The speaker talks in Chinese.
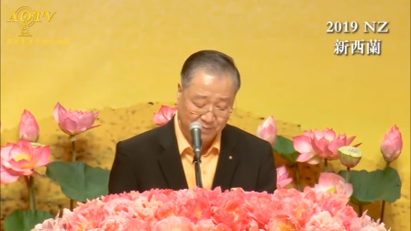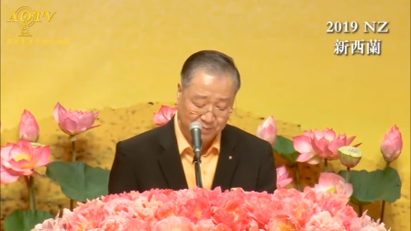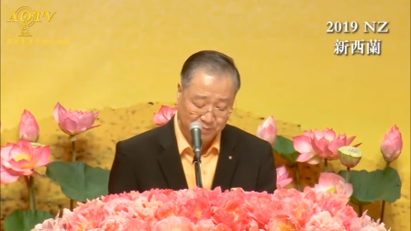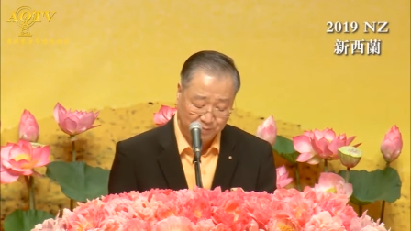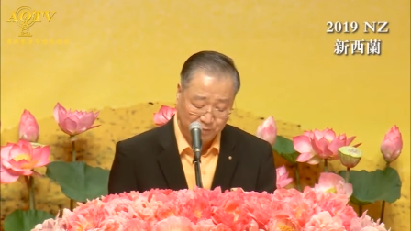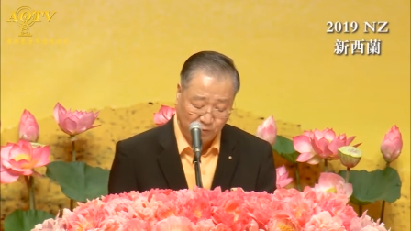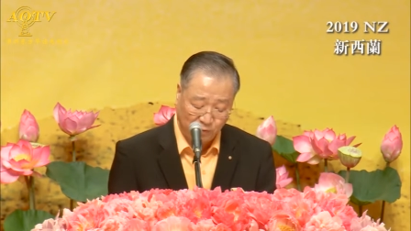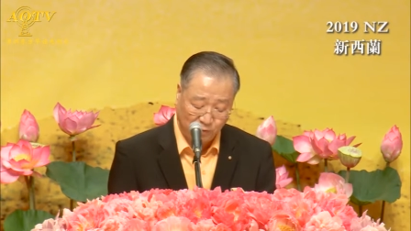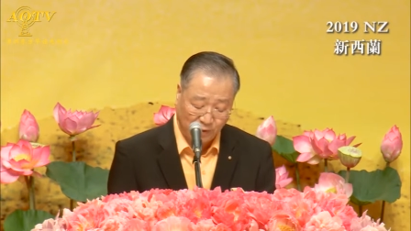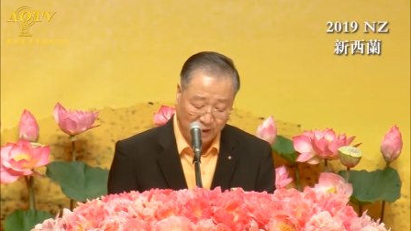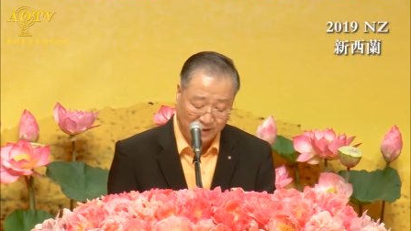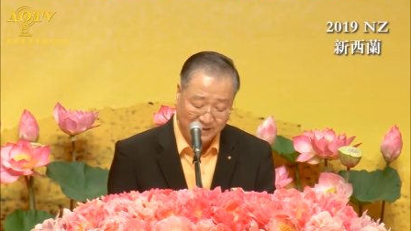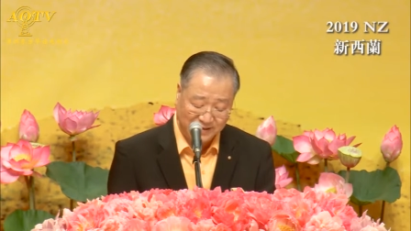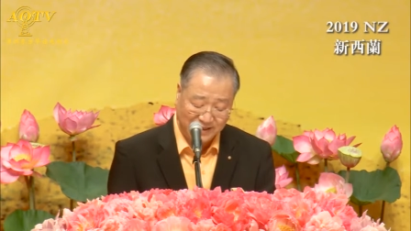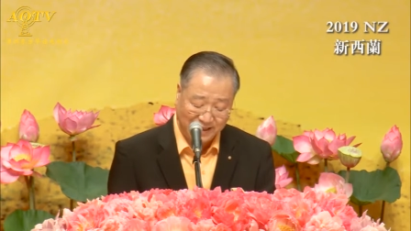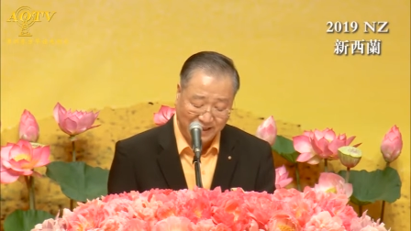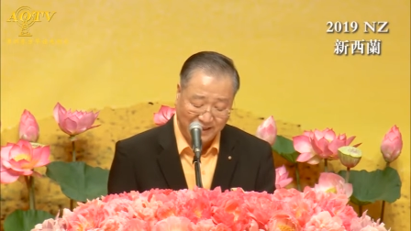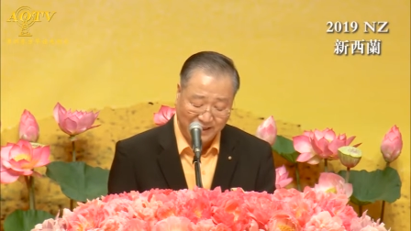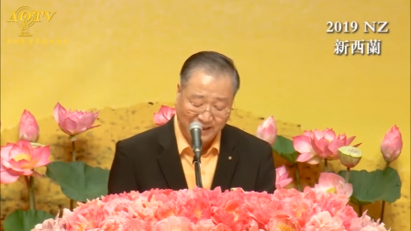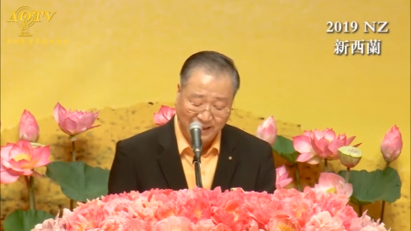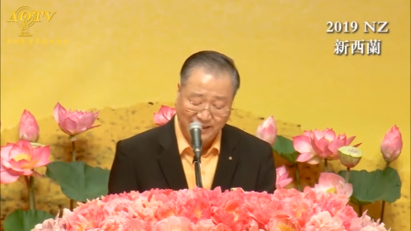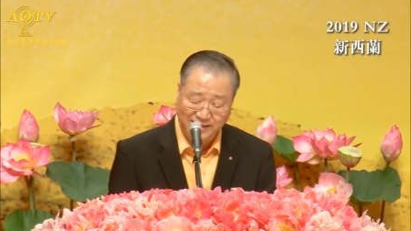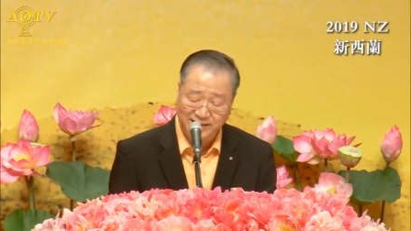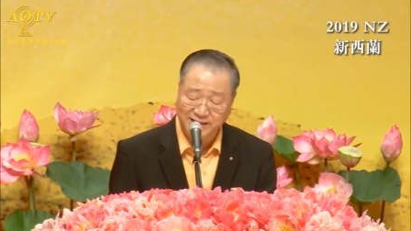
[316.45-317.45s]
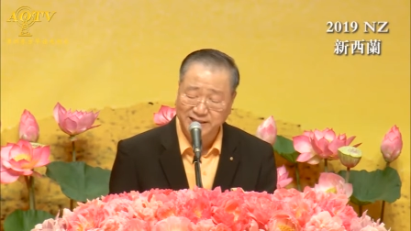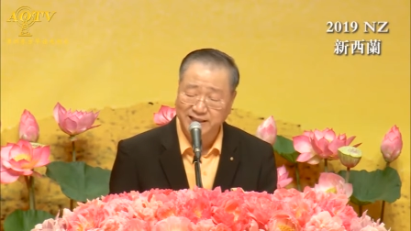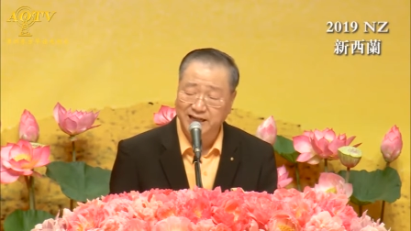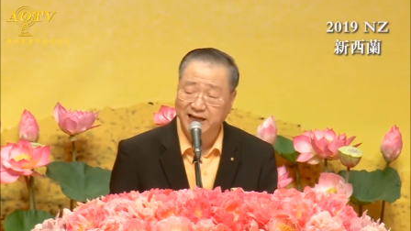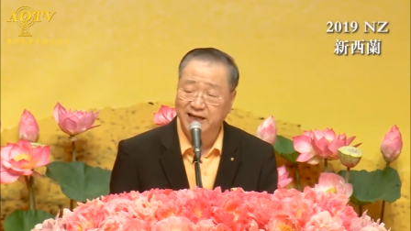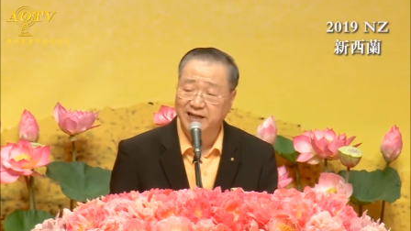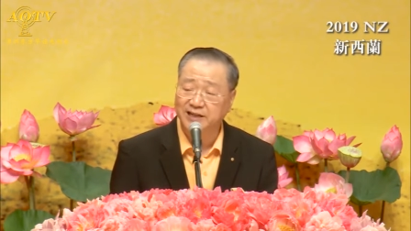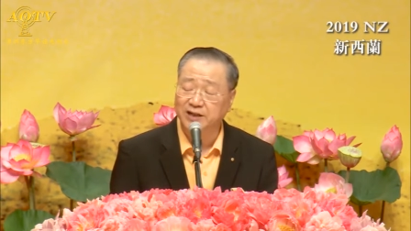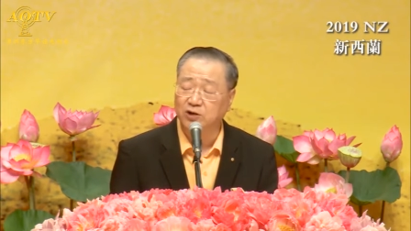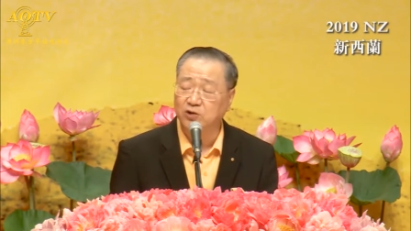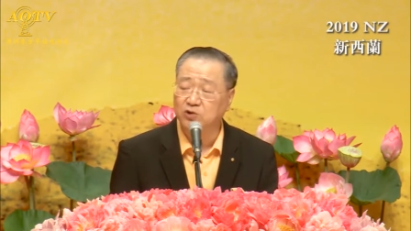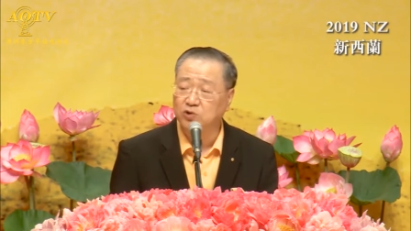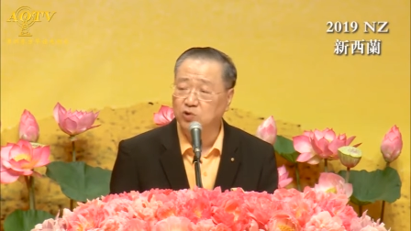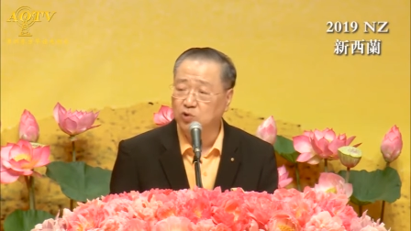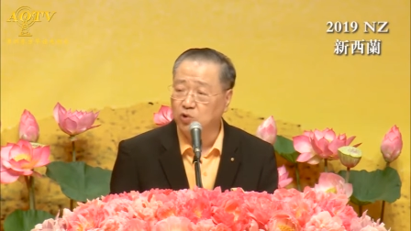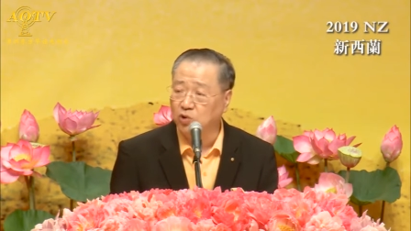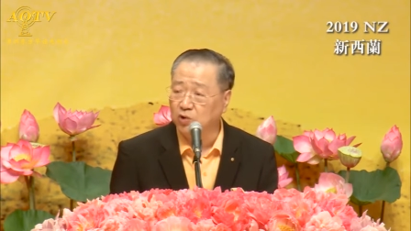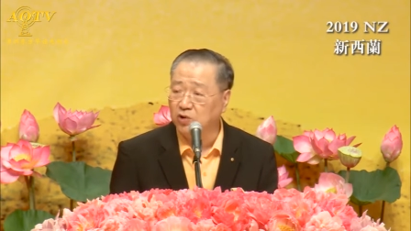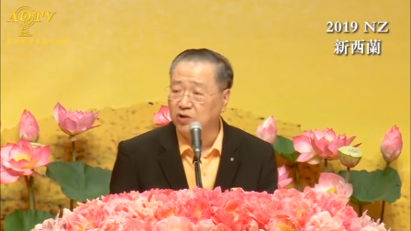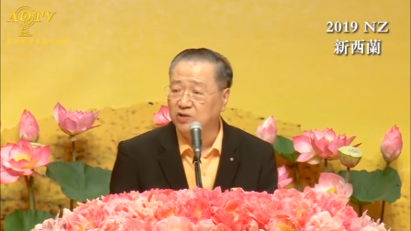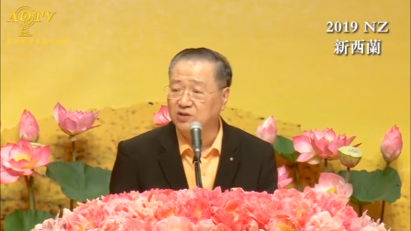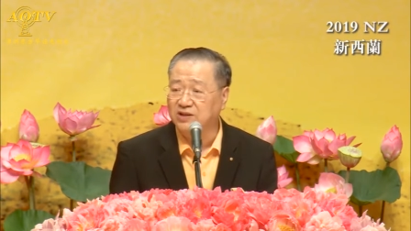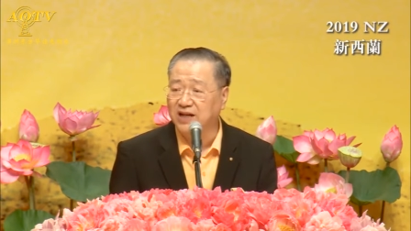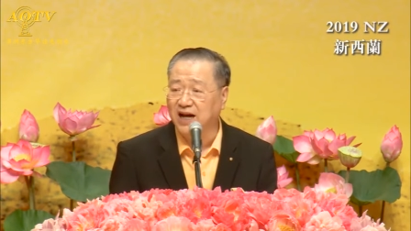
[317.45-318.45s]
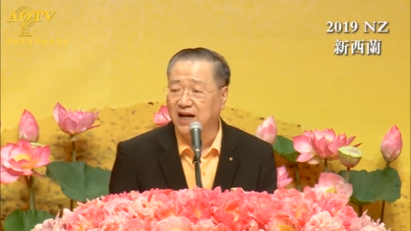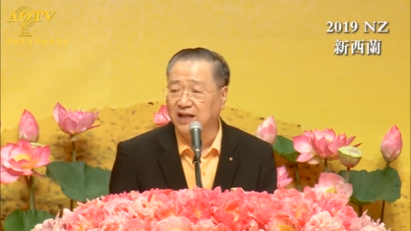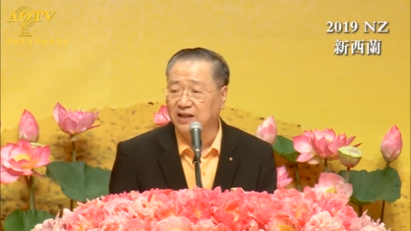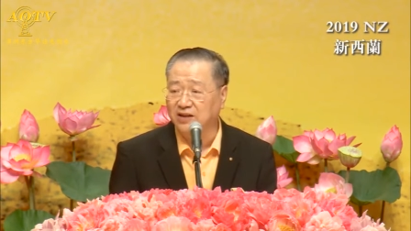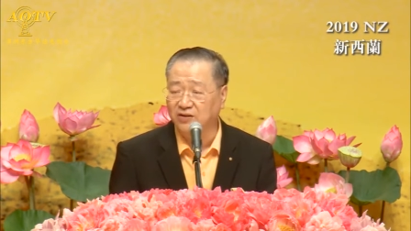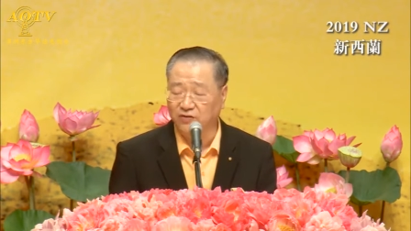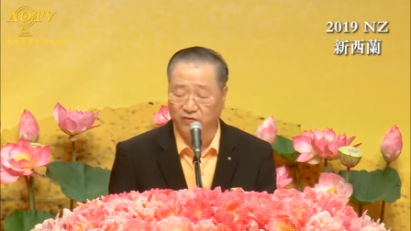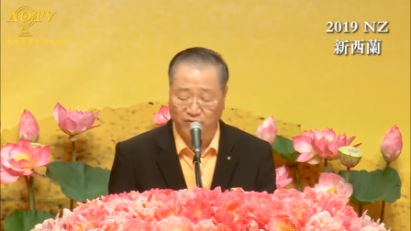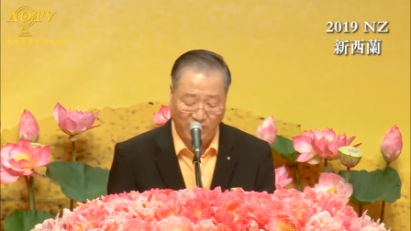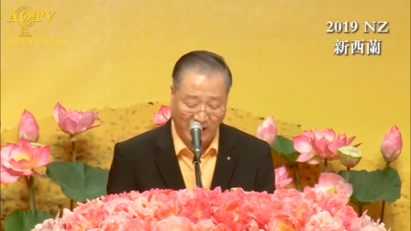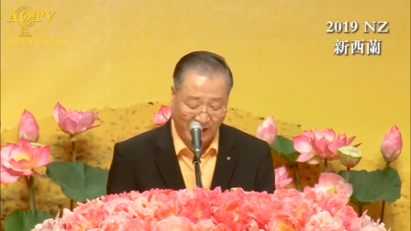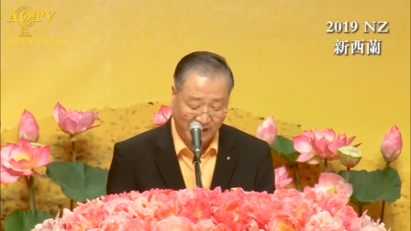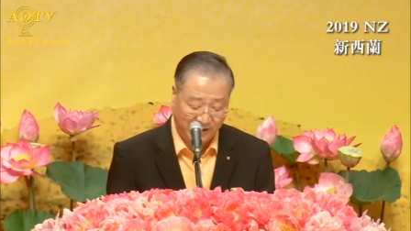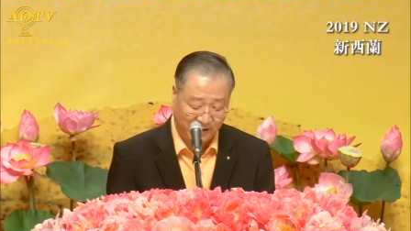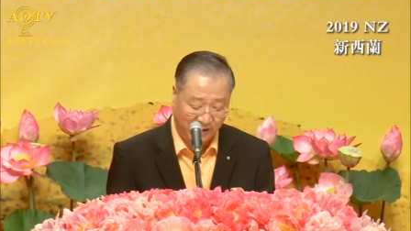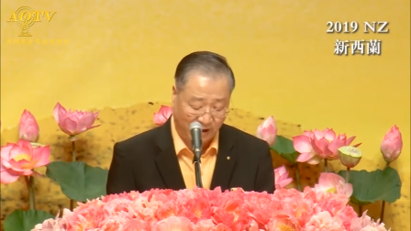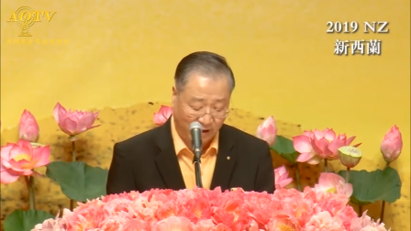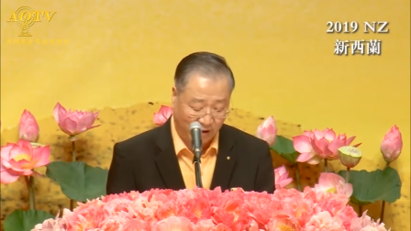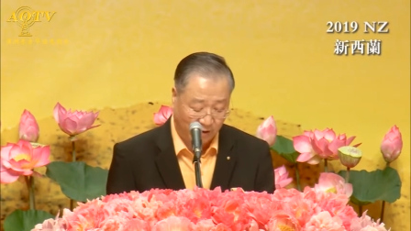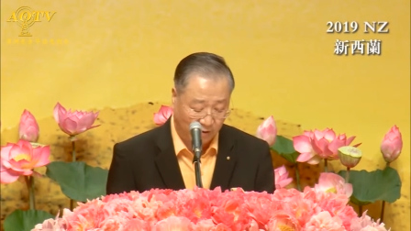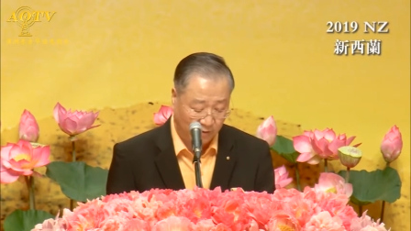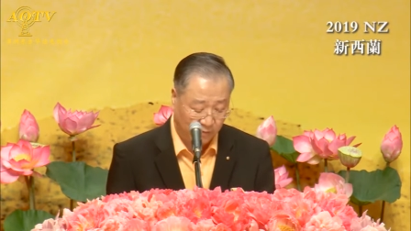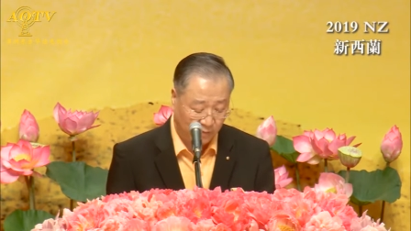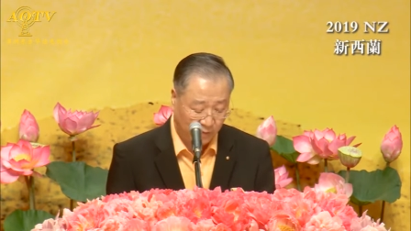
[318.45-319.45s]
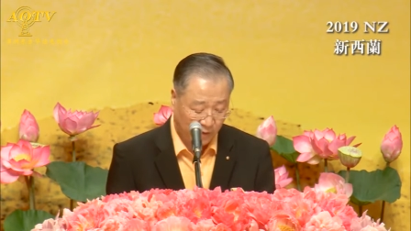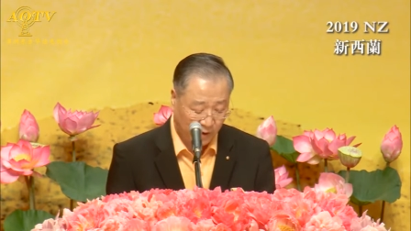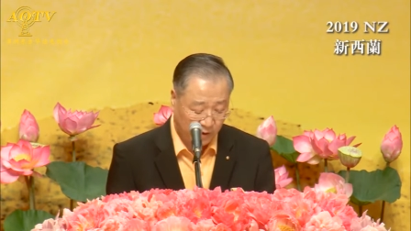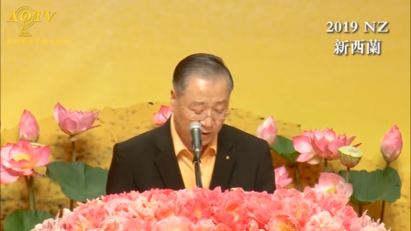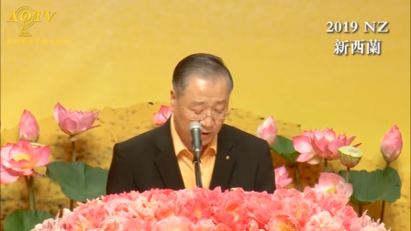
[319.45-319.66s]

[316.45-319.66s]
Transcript: 不管在人间有多大的烦恼。